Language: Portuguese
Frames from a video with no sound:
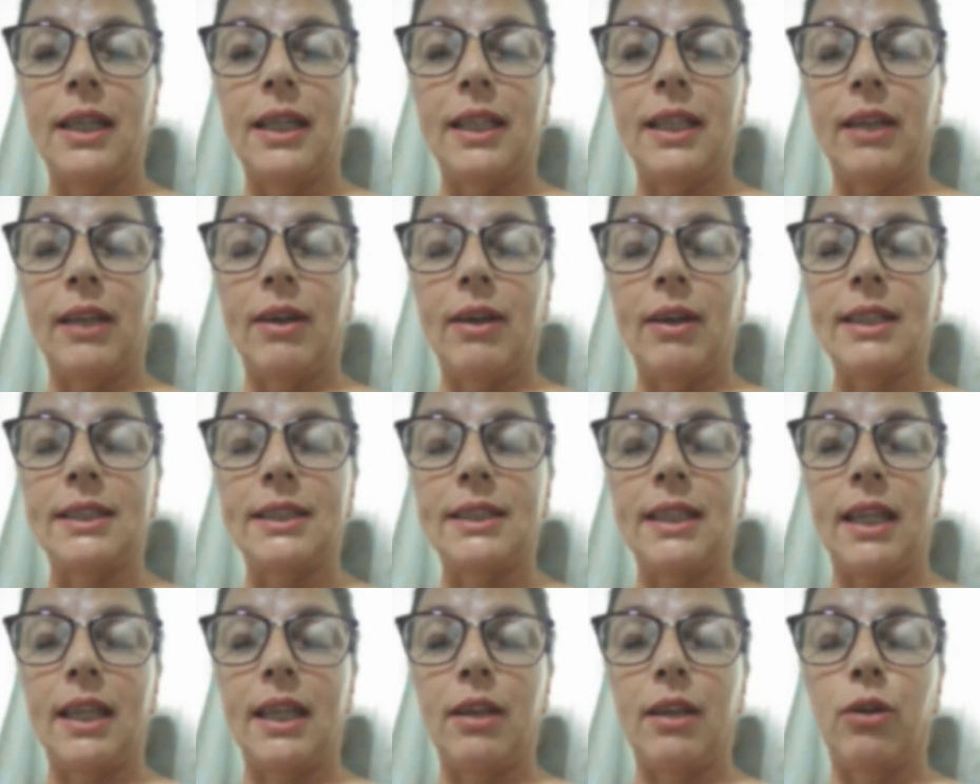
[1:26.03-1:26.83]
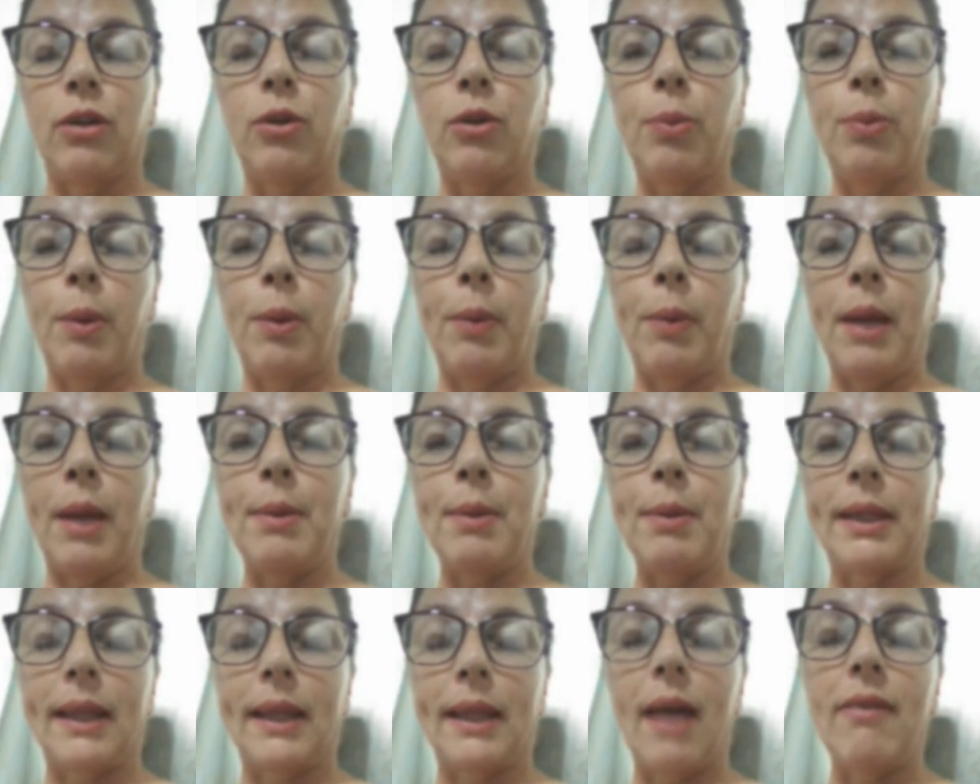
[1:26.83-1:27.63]
Então, assim, o
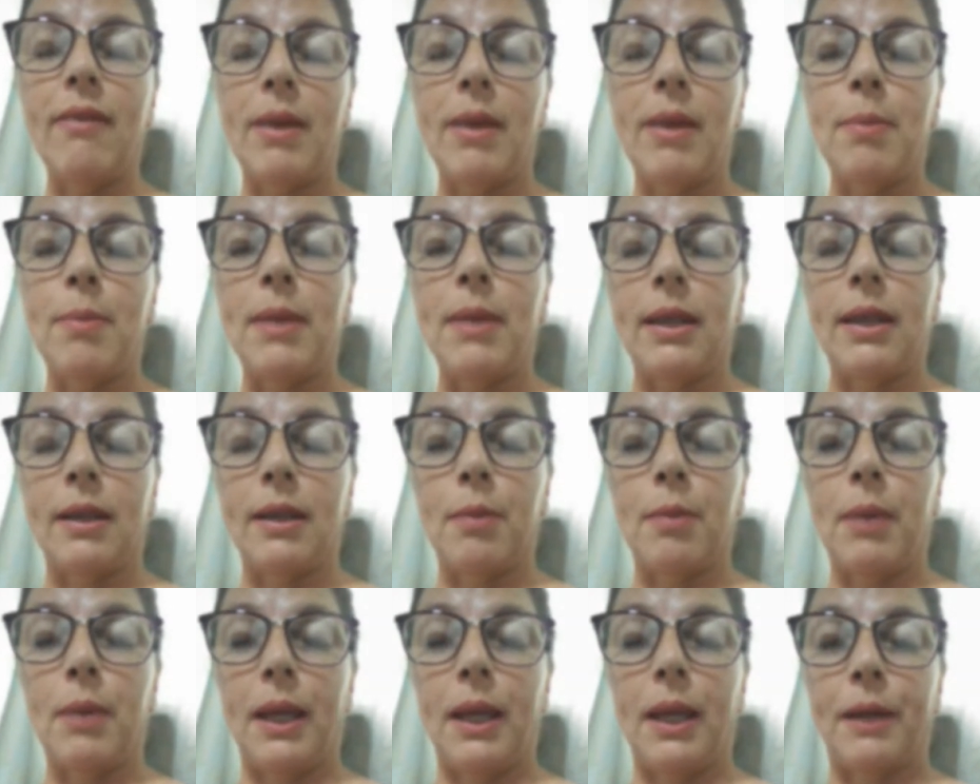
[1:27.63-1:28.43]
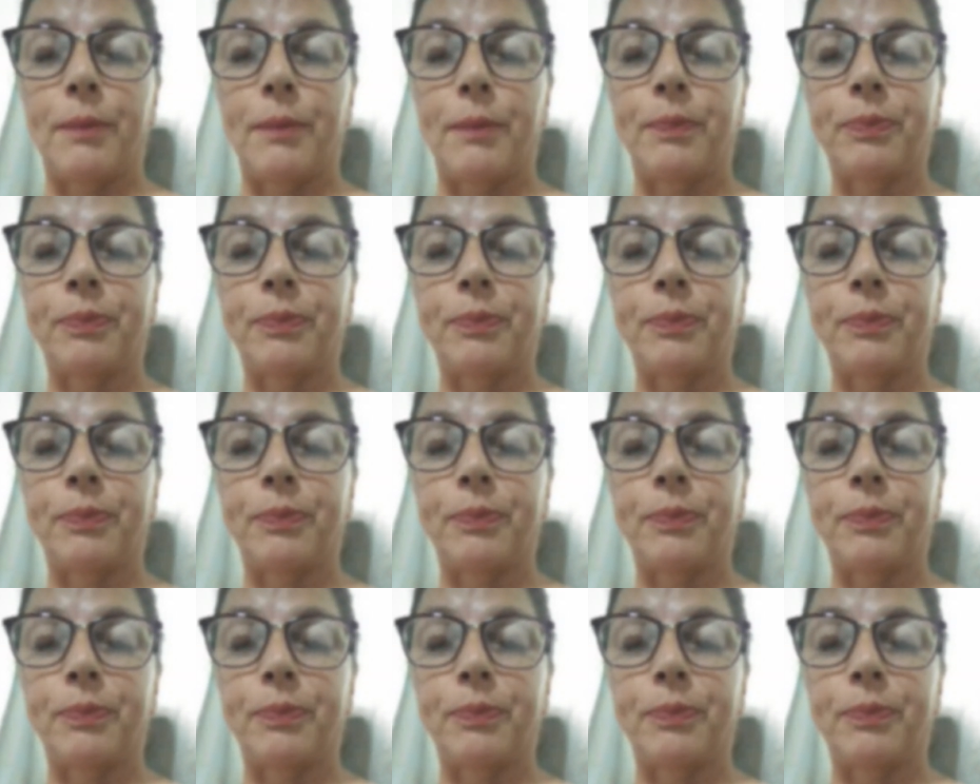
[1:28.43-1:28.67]
problema estava em mim também.